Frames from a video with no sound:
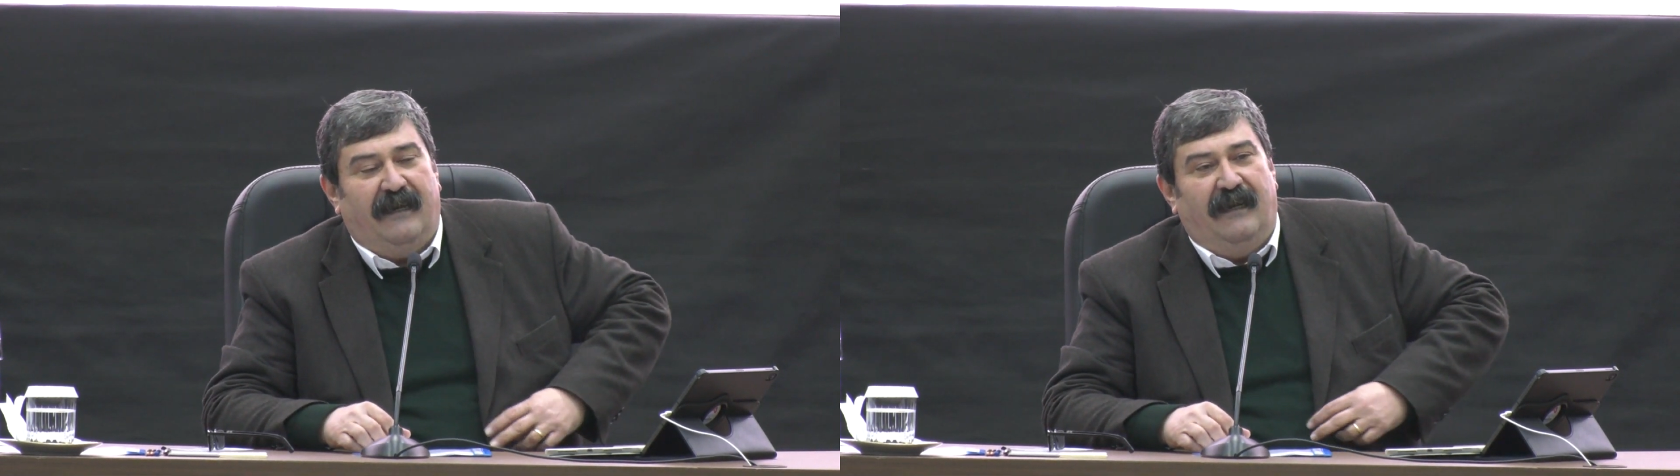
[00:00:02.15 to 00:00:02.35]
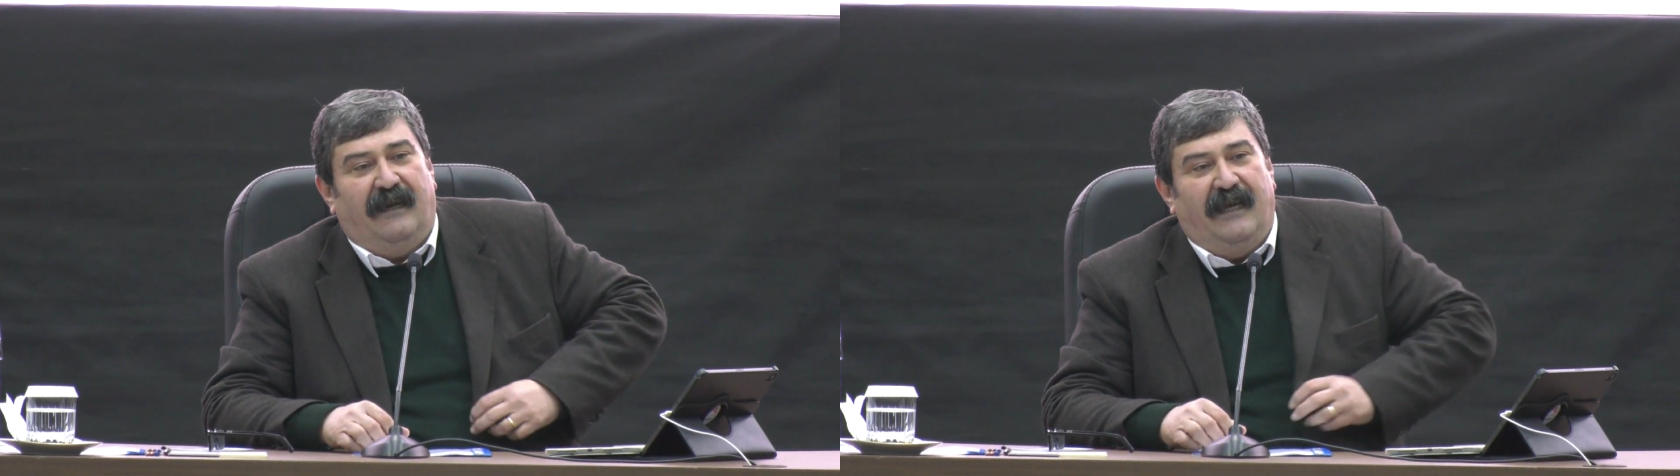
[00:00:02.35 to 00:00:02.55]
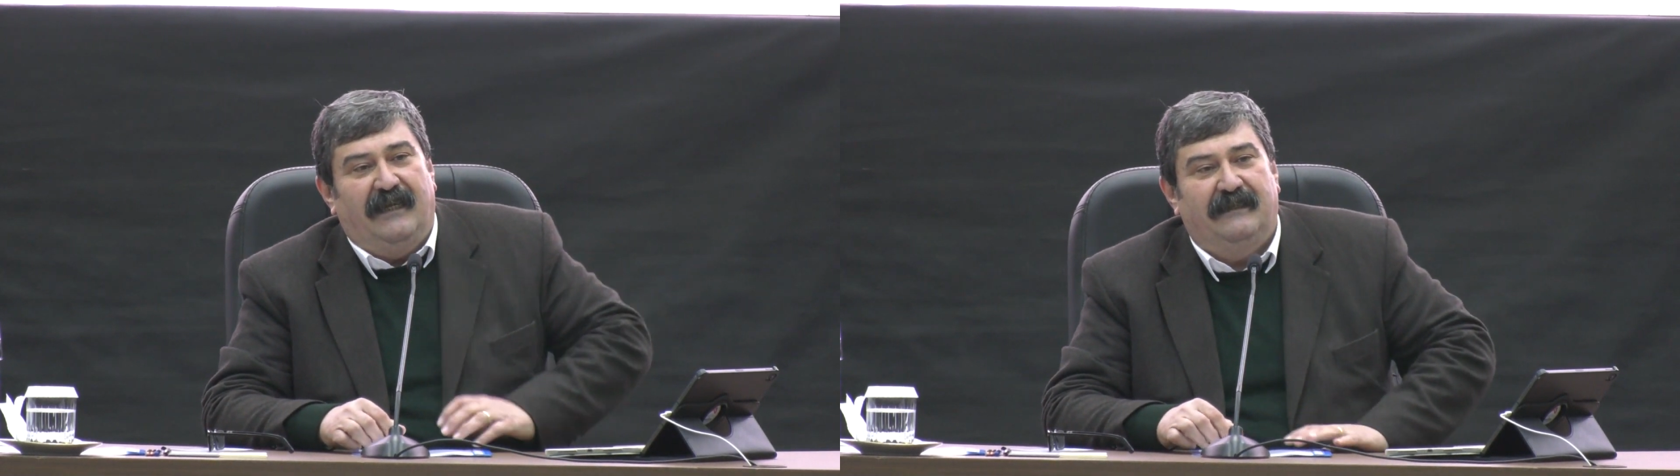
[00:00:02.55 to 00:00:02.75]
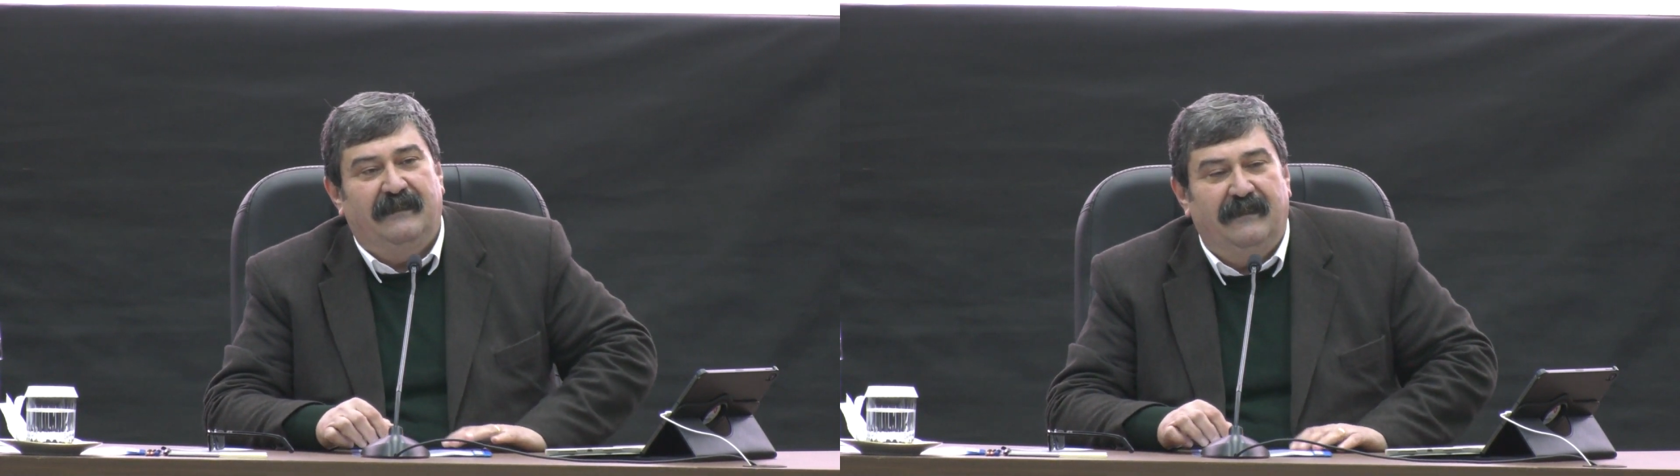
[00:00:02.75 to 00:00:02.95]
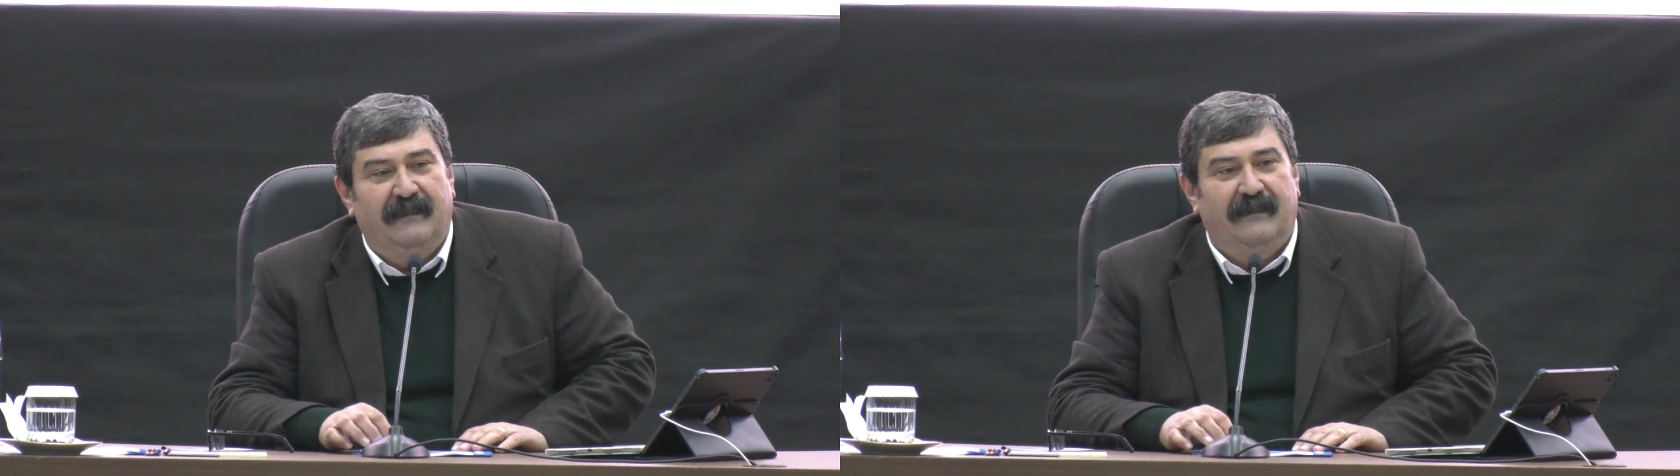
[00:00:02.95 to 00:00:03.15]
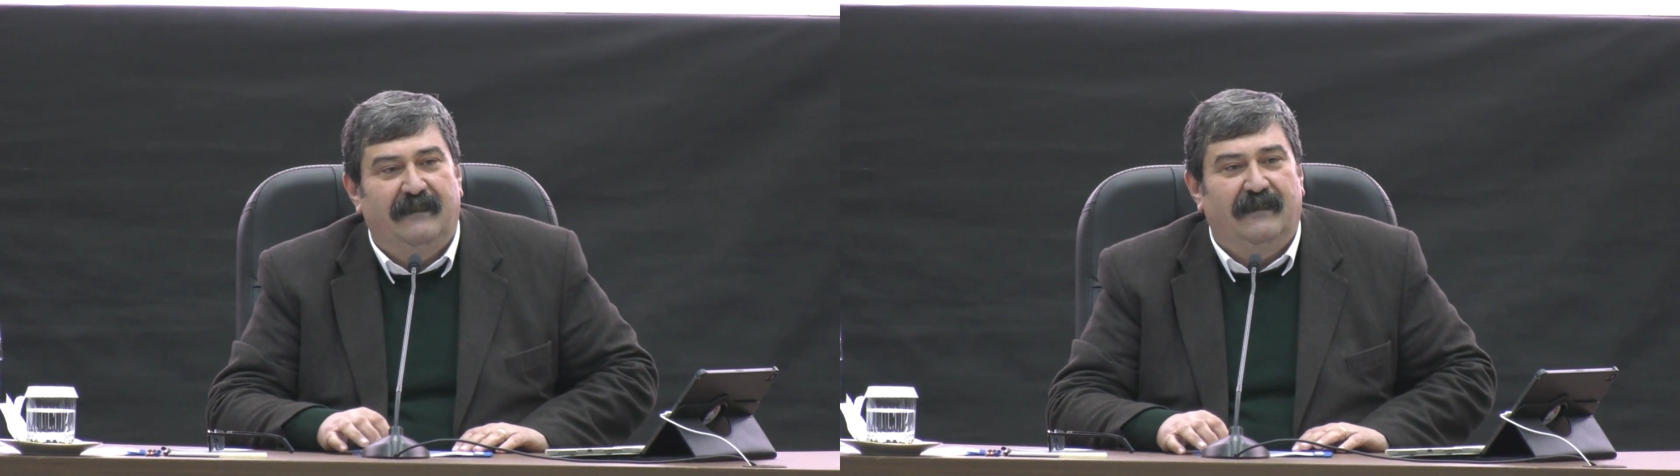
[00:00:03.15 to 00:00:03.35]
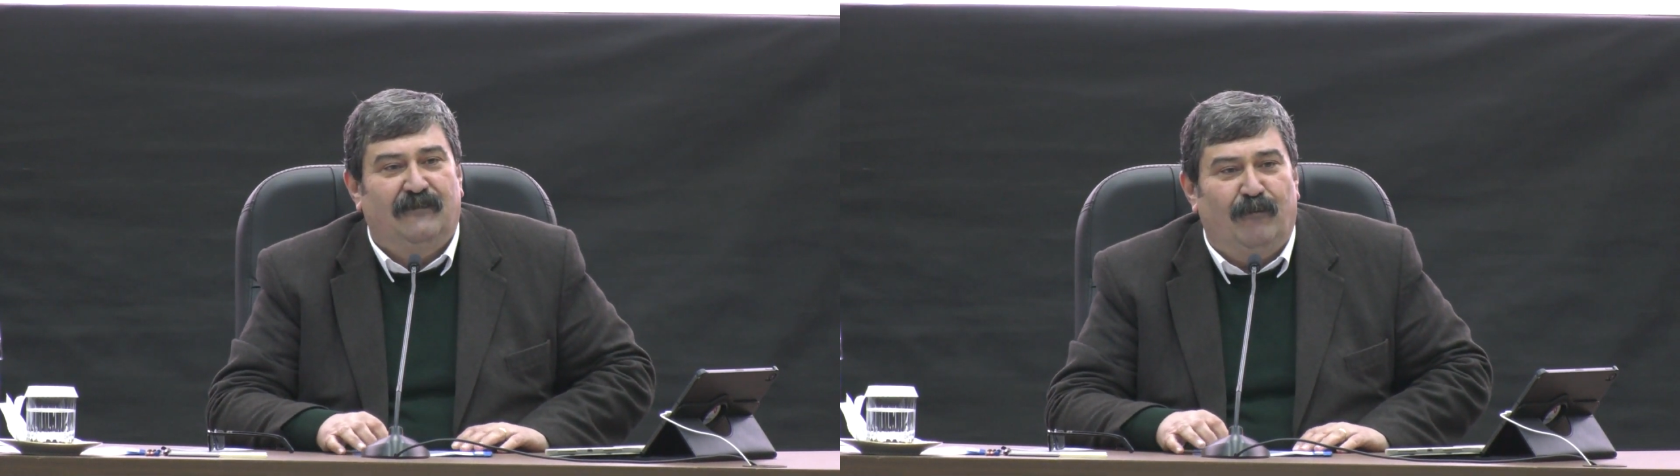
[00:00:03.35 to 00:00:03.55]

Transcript: Aralık ayı e,